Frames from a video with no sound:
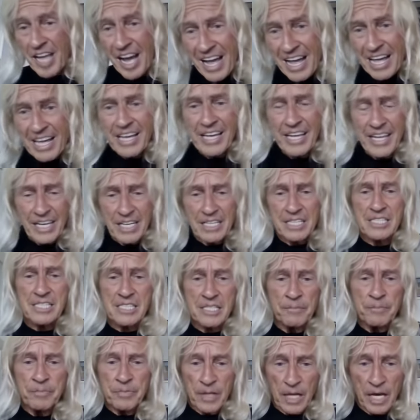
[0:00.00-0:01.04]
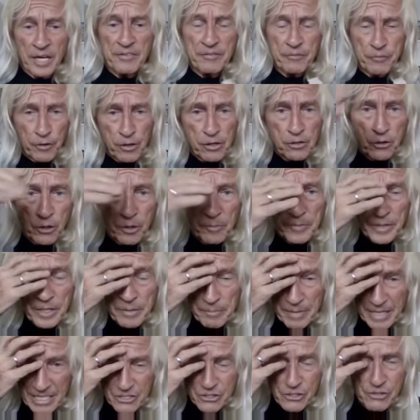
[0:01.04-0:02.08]
Und da erst an
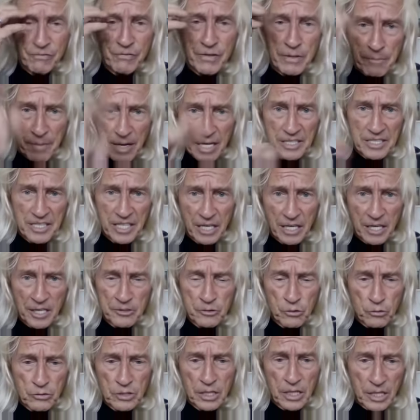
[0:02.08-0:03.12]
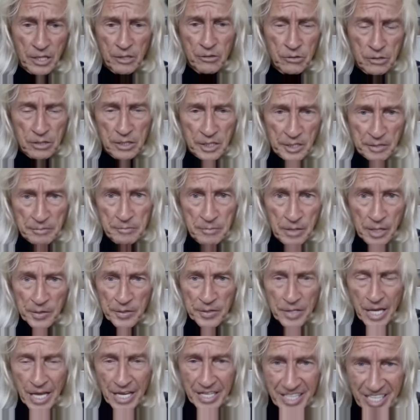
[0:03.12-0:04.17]
vollkommenen Menschen wie Matera Dr. Georg Grimm
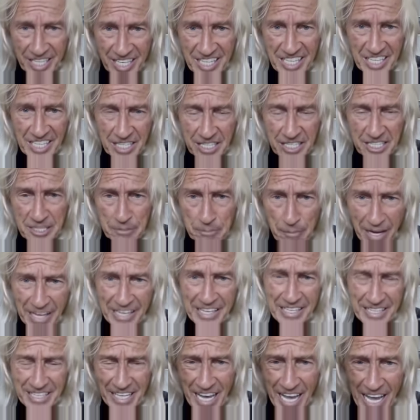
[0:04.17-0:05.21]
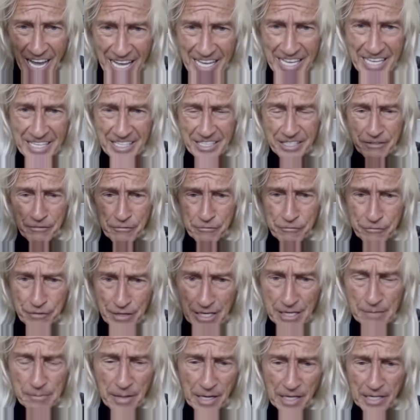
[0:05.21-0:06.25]
erkenne ich meine eigene
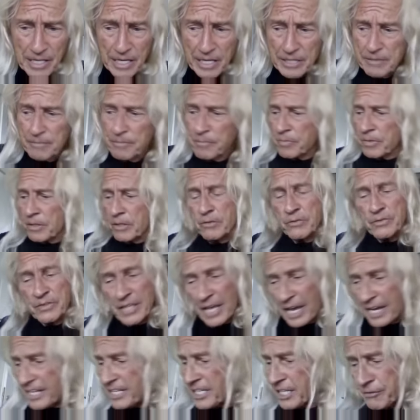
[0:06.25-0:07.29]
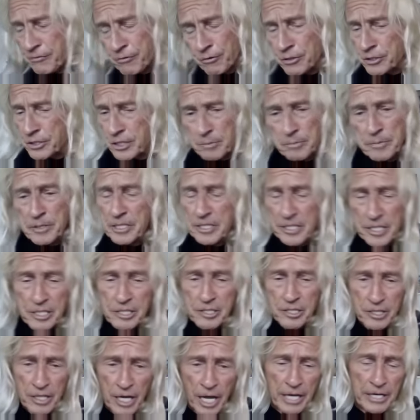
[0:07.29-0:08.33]
Fehlbarkeit. Und nein, ich flüchte mich
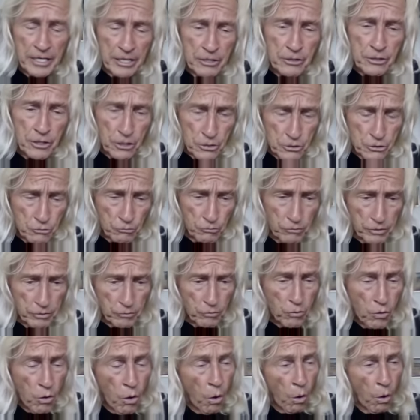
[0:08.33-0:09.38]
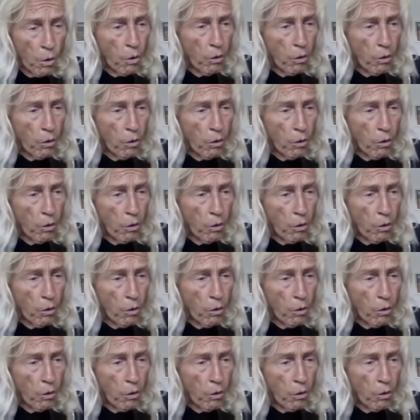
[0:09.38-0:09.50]
nicht hinein in die Entschuldigung.